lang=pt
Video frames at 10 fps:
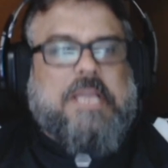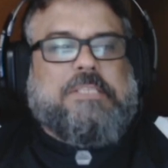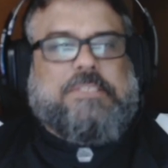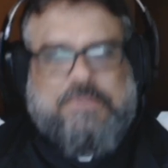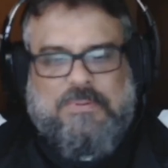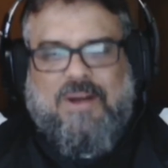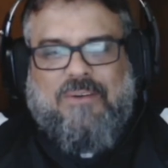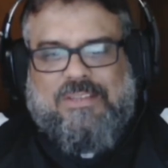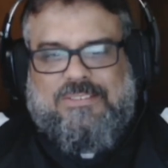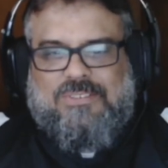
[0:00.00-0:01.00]
De 1 um a
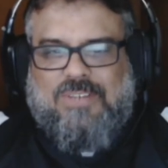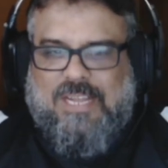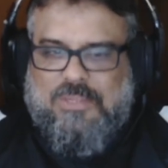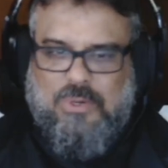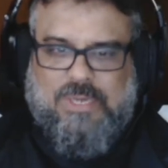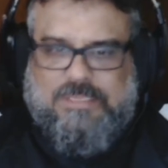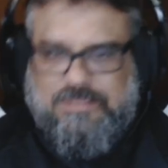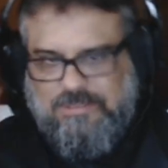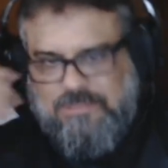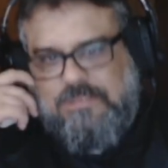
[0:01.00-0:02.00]
8
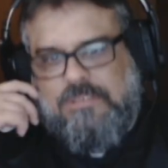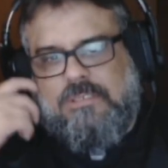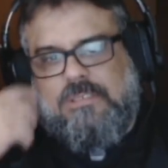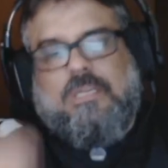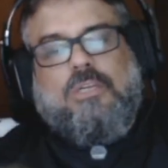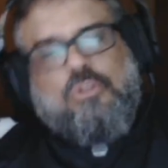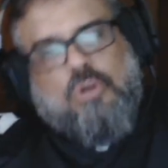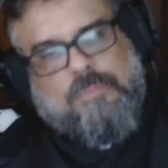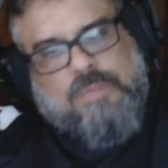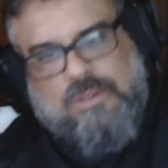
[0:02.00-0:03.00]
jogadores.
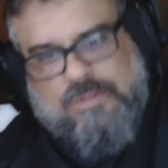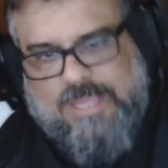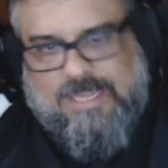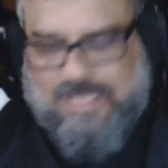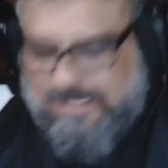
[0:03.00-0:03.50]
Domínio dele tem que